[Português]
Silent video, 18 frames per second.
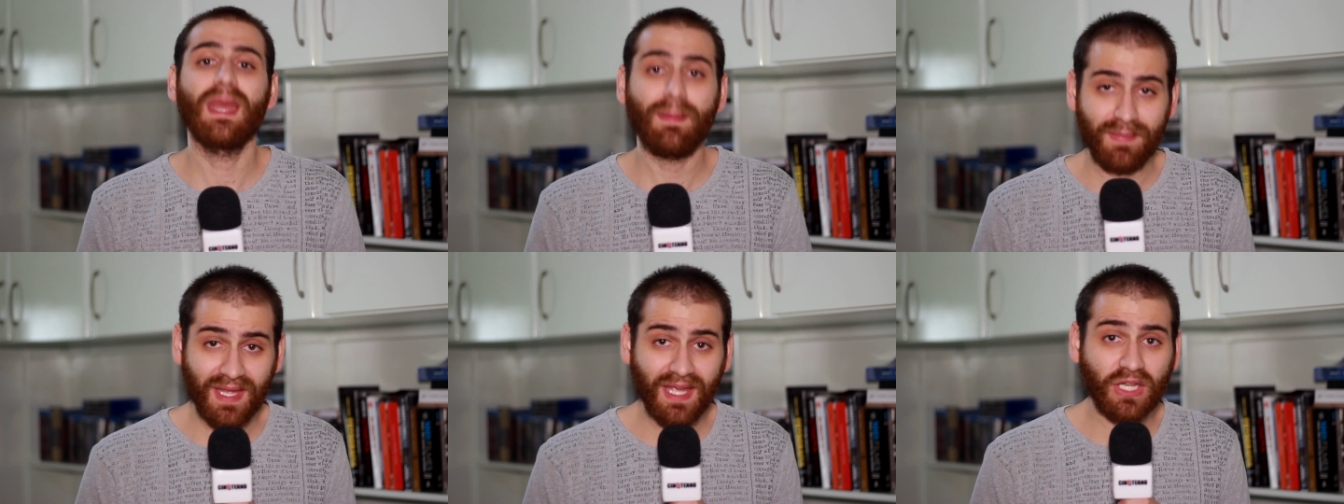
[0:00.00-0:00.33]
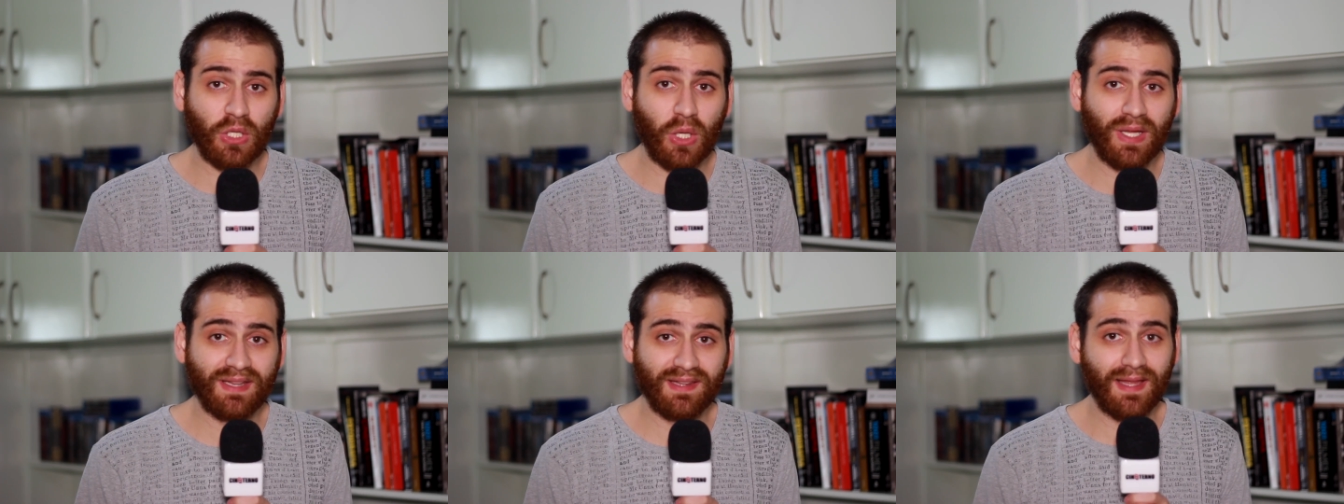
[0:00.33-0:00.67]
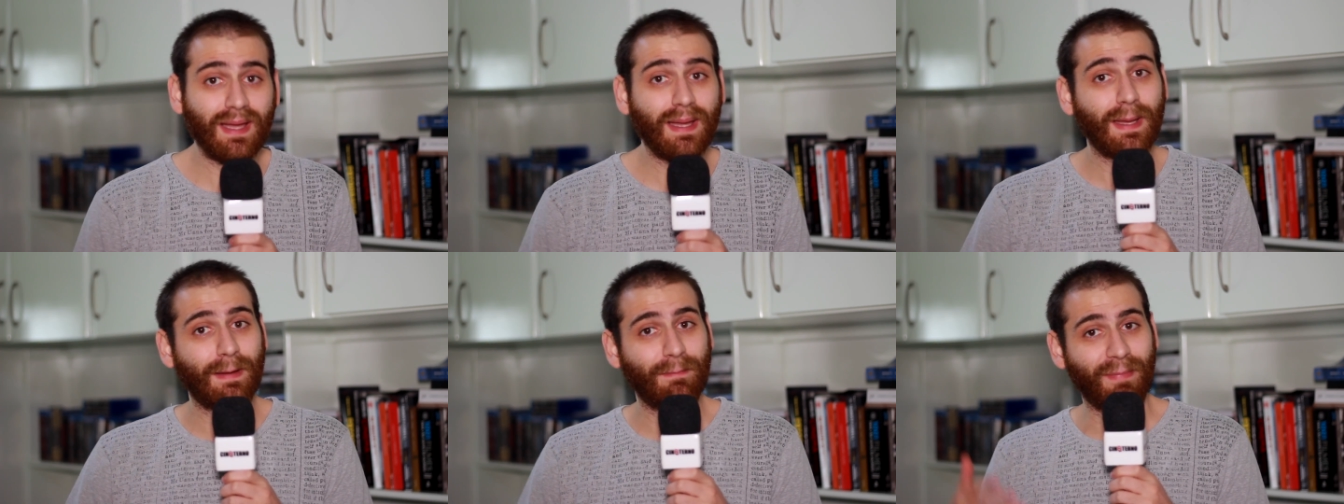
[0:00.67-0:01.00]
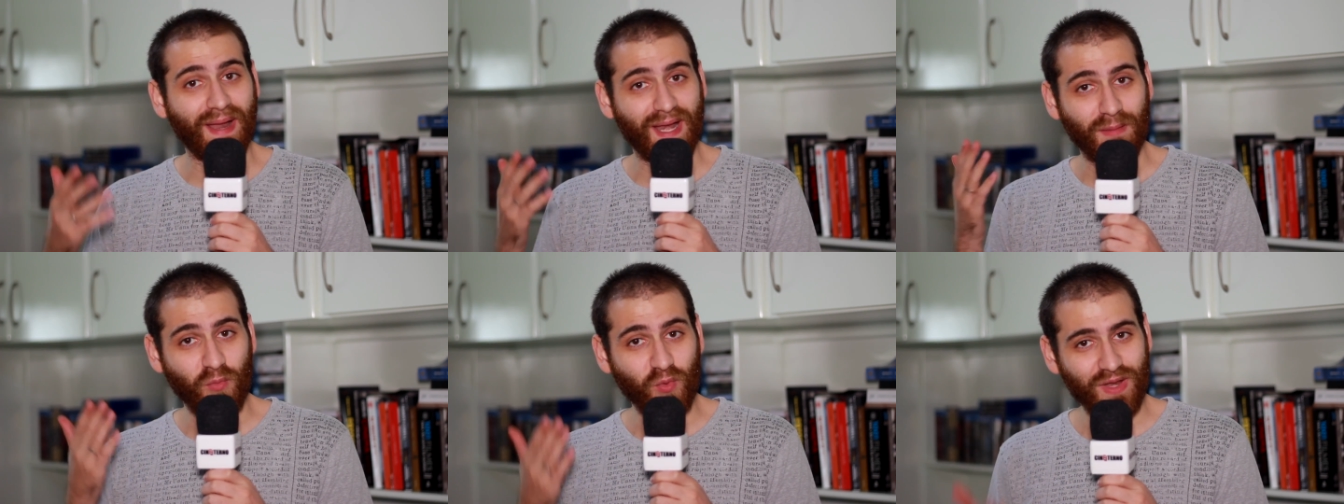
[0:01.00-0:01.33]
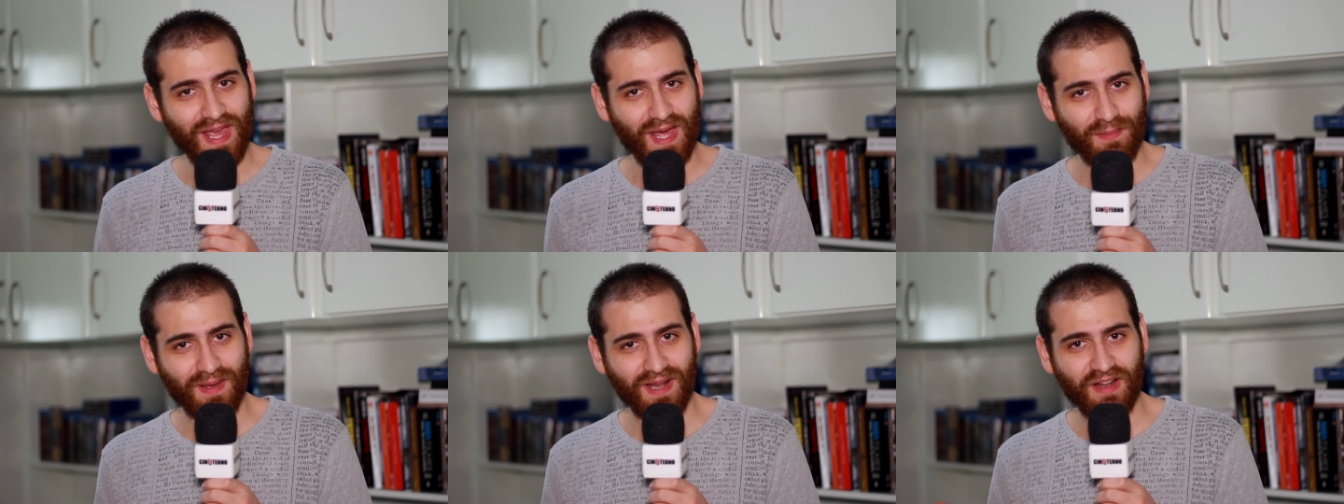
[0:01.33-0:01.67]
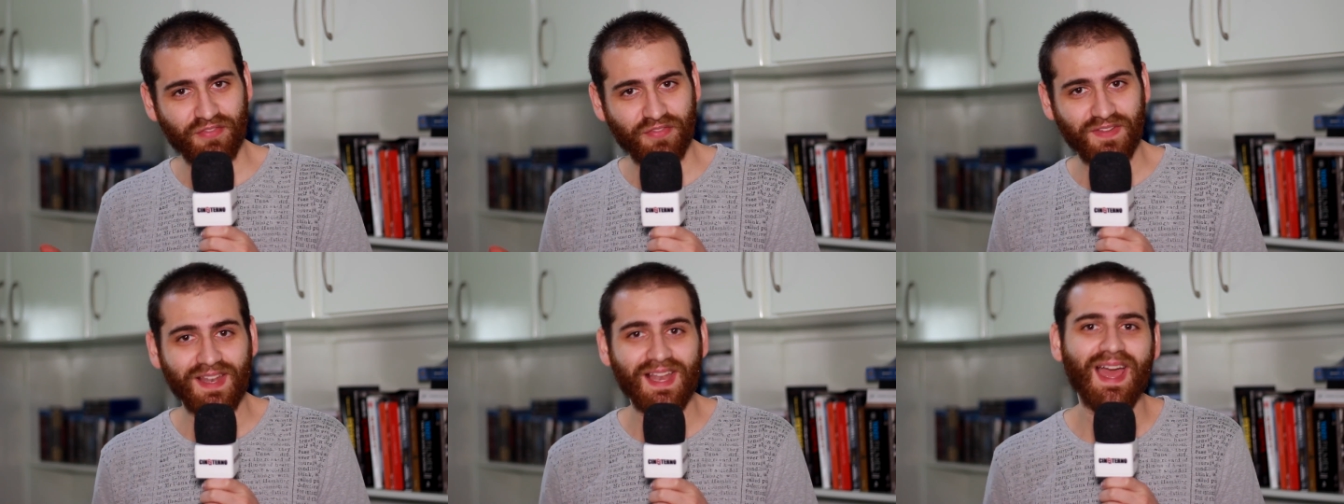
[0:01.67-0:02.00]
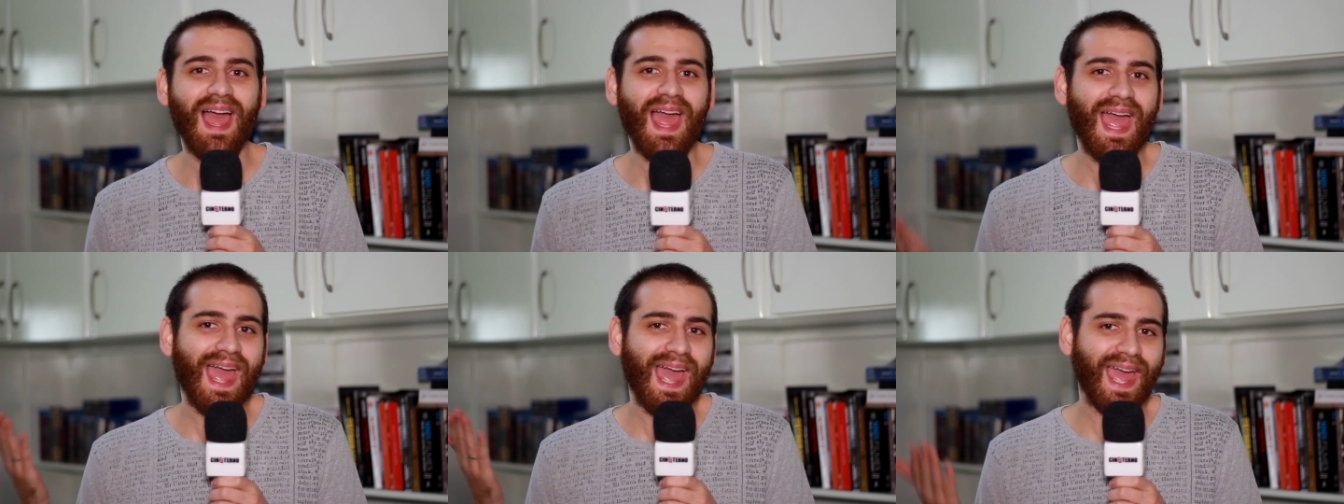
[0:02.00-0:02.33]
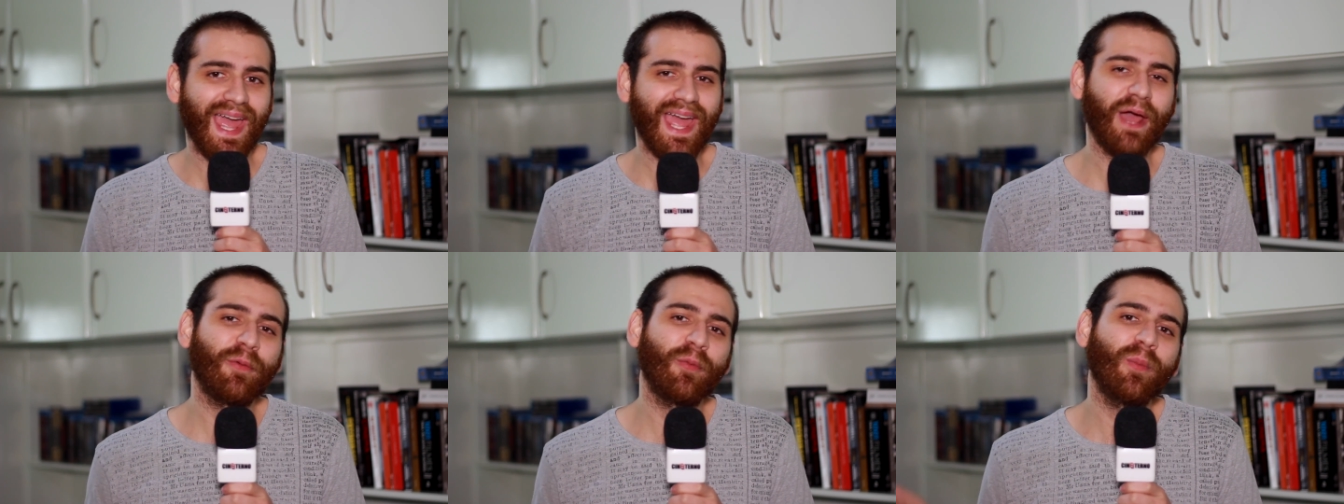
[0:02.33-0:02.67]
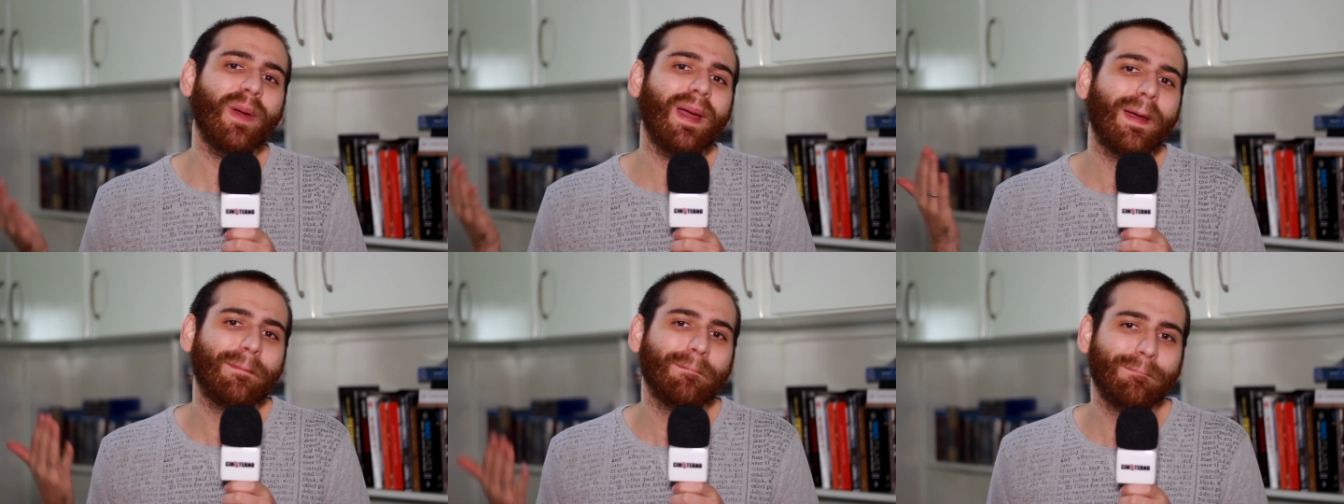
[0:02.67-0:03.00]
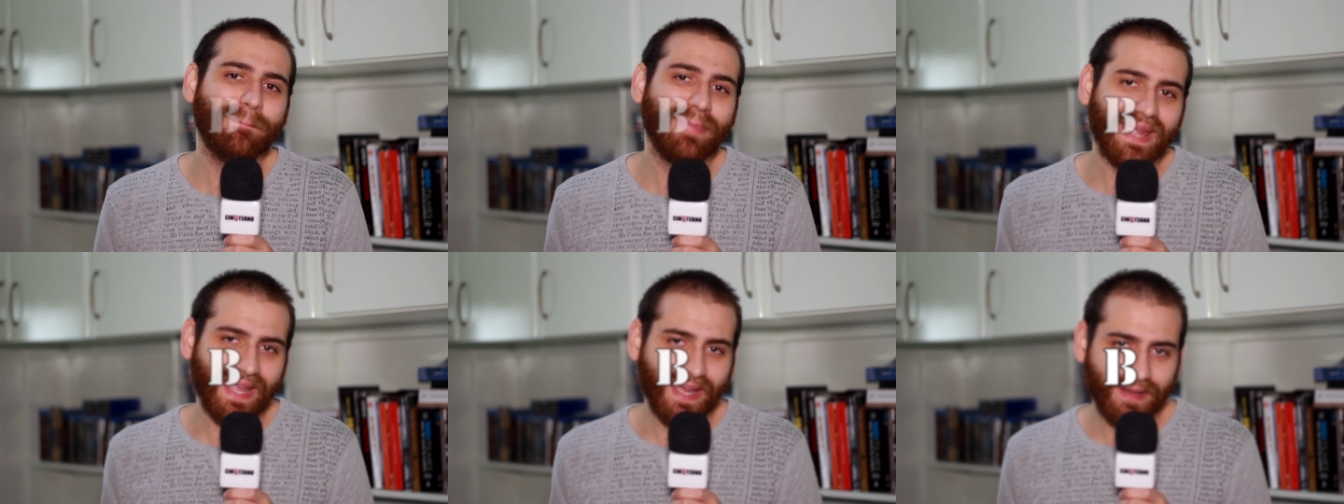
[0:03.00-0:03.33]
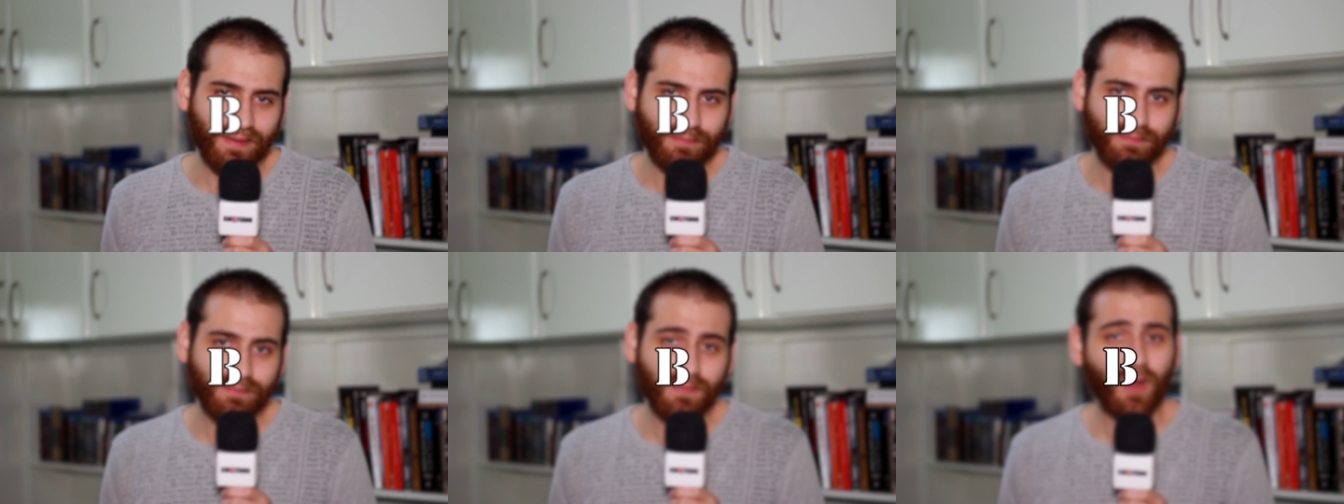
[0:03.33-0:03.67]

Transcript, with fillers: E a minha nota para a Mulher Maravilha é um B.